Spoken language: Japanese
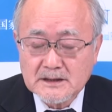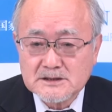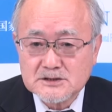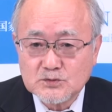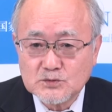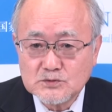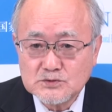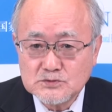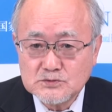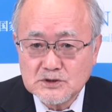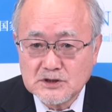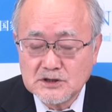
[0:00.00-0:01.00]
そう
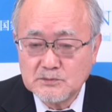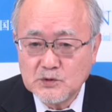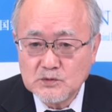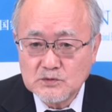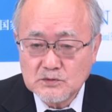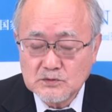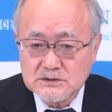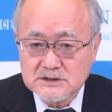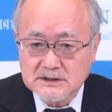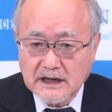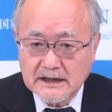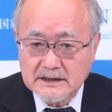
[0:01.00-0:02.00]
いう希望を
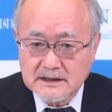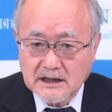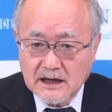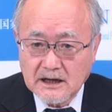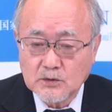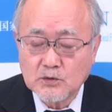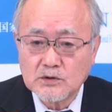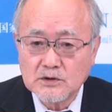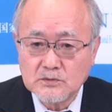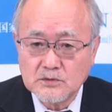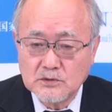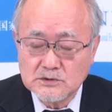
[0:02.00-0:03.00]
伝えたこれ
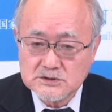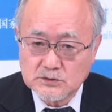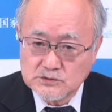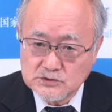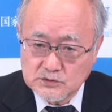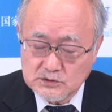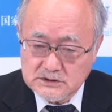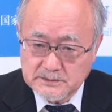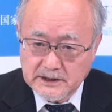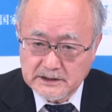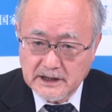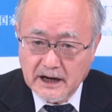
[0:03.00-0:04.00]
を尊重す
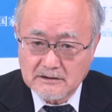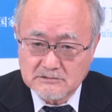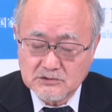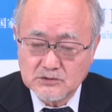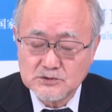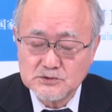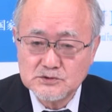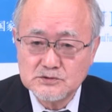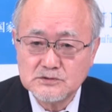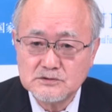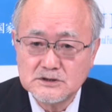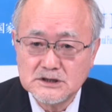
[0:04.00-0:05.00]
べきであるという
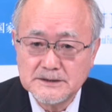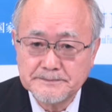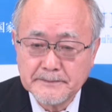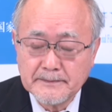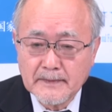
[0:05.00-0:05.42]
ふうに